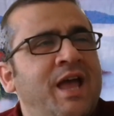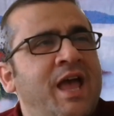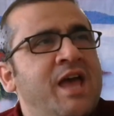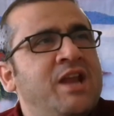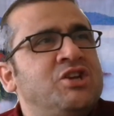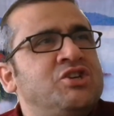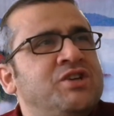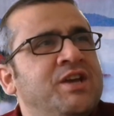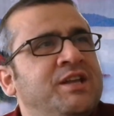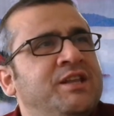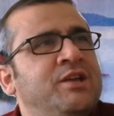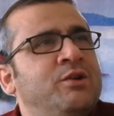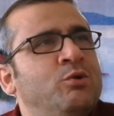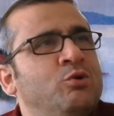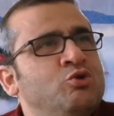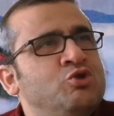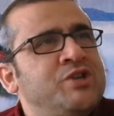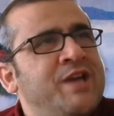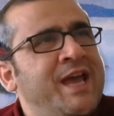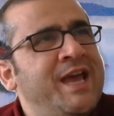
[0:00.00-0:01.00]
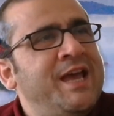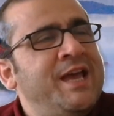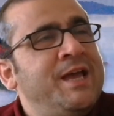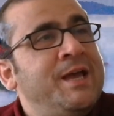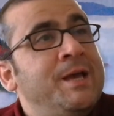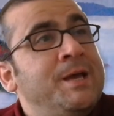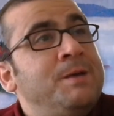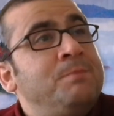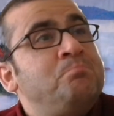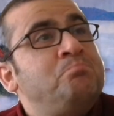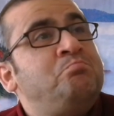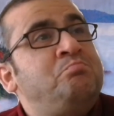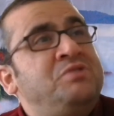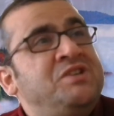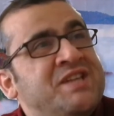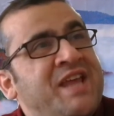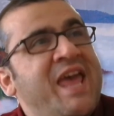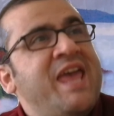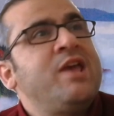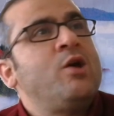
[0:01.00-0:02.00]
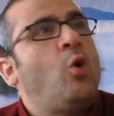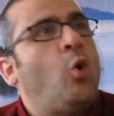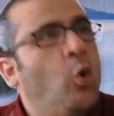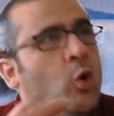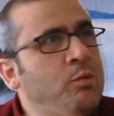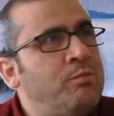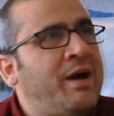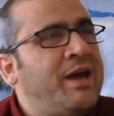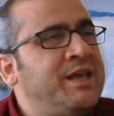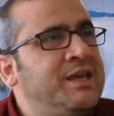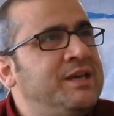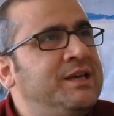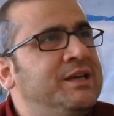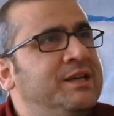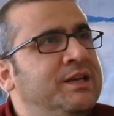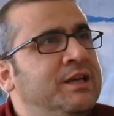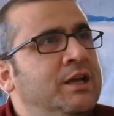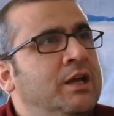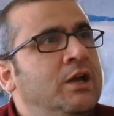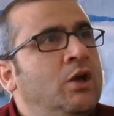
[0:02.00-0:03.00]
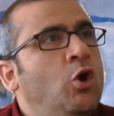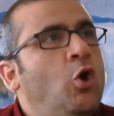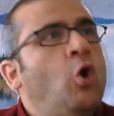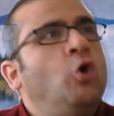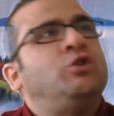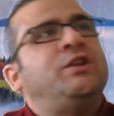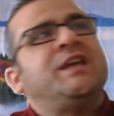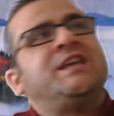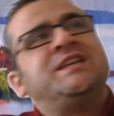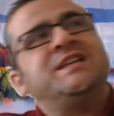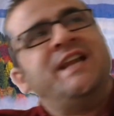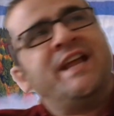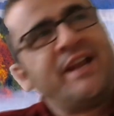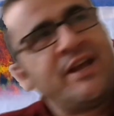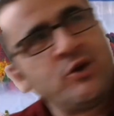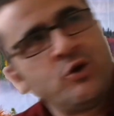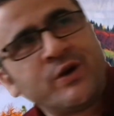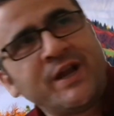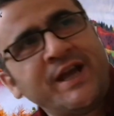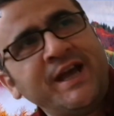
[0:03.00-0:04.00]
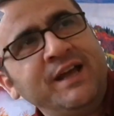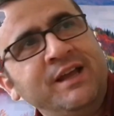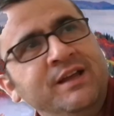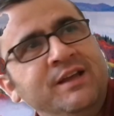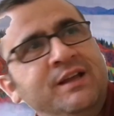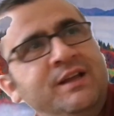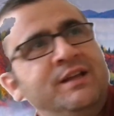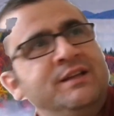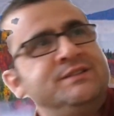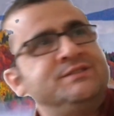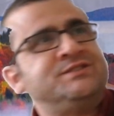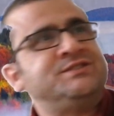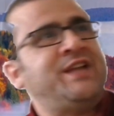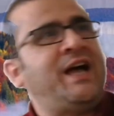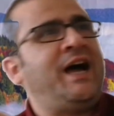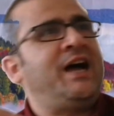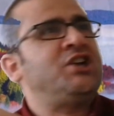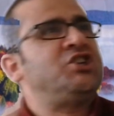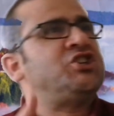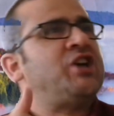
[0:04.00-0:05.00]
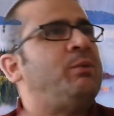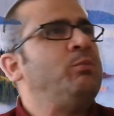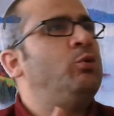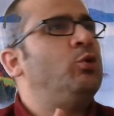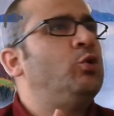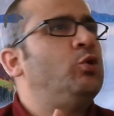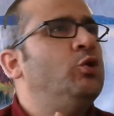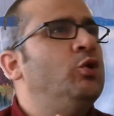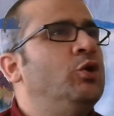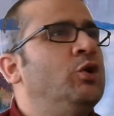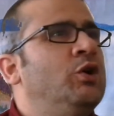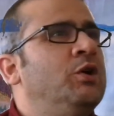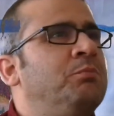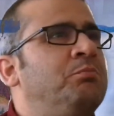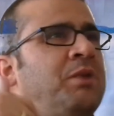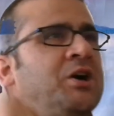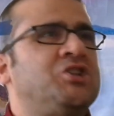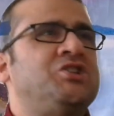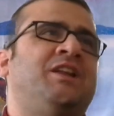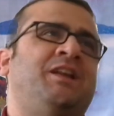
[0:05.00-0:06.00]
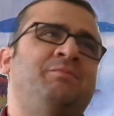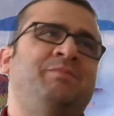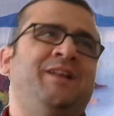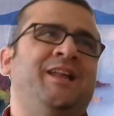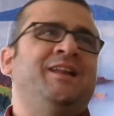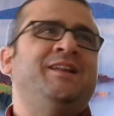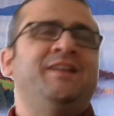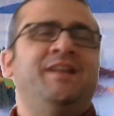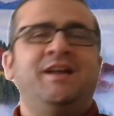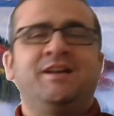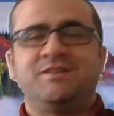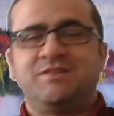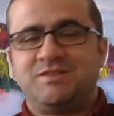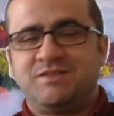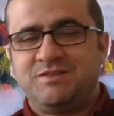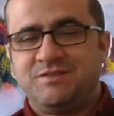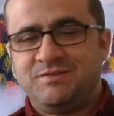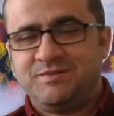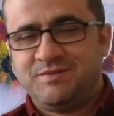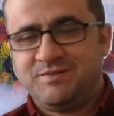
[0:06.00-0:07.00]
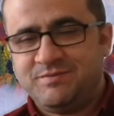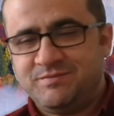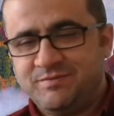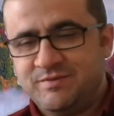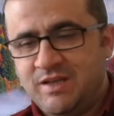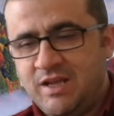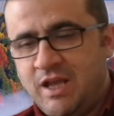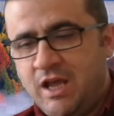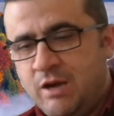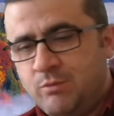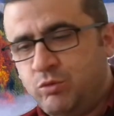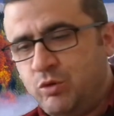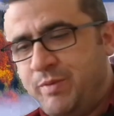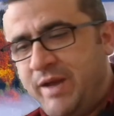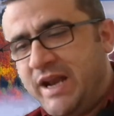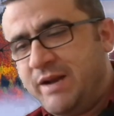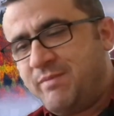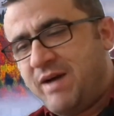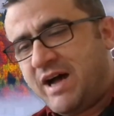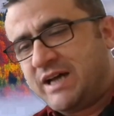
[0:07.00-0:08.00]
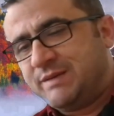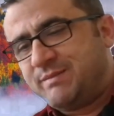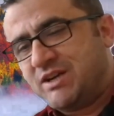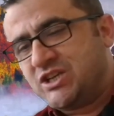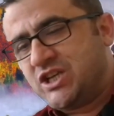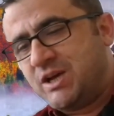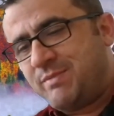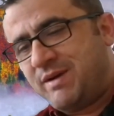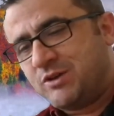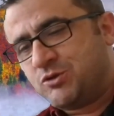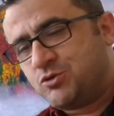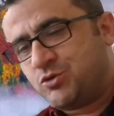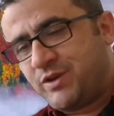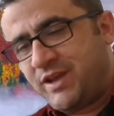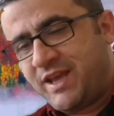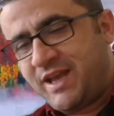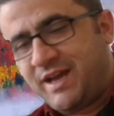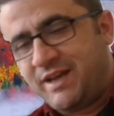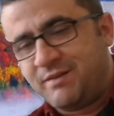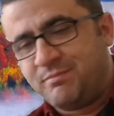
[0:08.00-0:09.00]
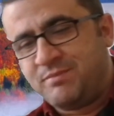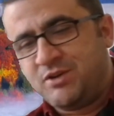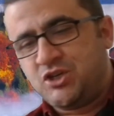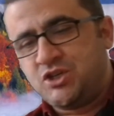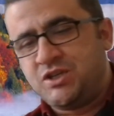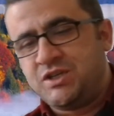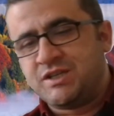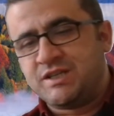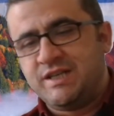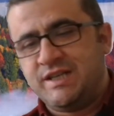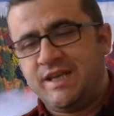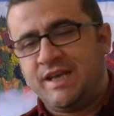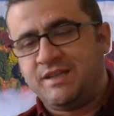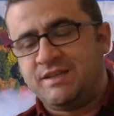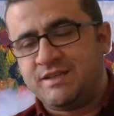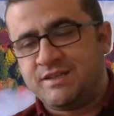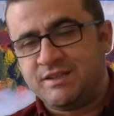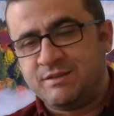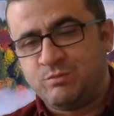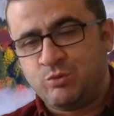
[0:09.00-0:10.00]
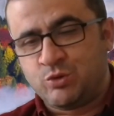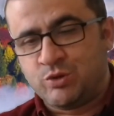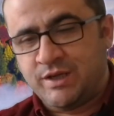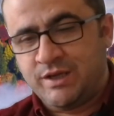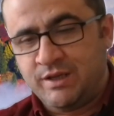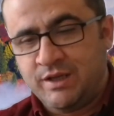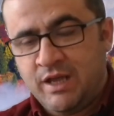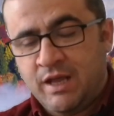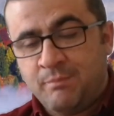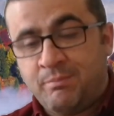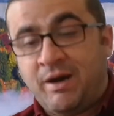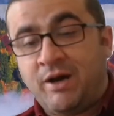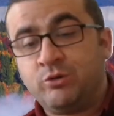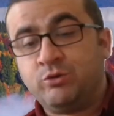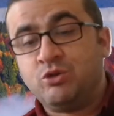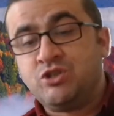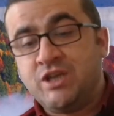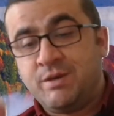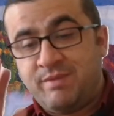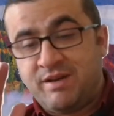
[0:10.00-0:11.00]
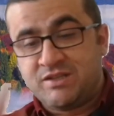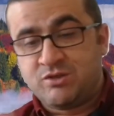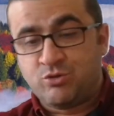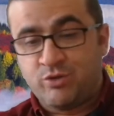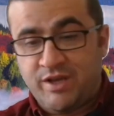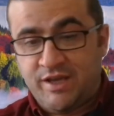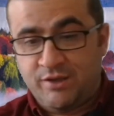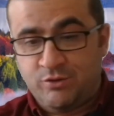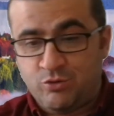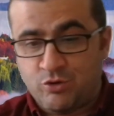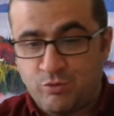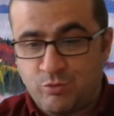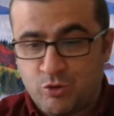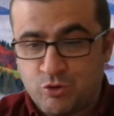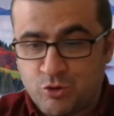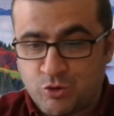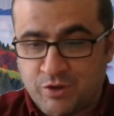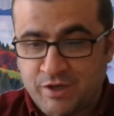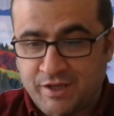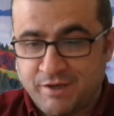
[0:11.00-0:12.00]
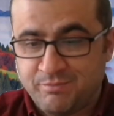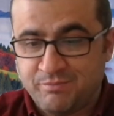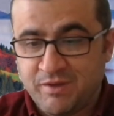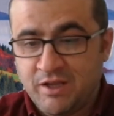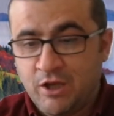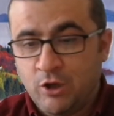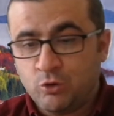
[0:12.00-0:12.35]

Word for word: her şeyden önce birey olmayı ötekilere göre daha çabuk başarabilenlerdir. Bu benim aklıma Cemal Süreyya'nın bir şiirini getirdi burada. Pardon Cemal Süreyya diyorum özür dilerim.